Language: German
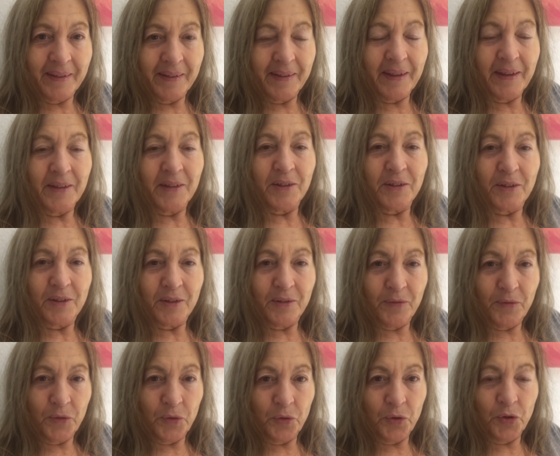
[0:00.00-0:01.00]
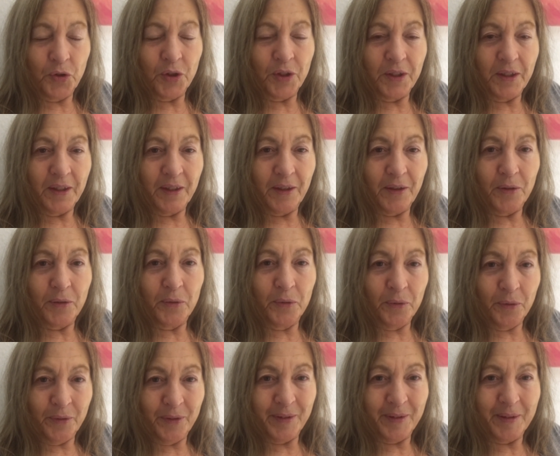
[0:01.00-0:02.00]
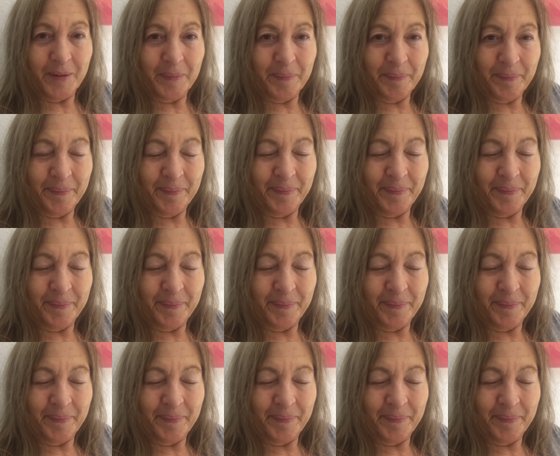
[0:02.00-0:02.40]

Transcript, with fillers: Das wünsche ich uns.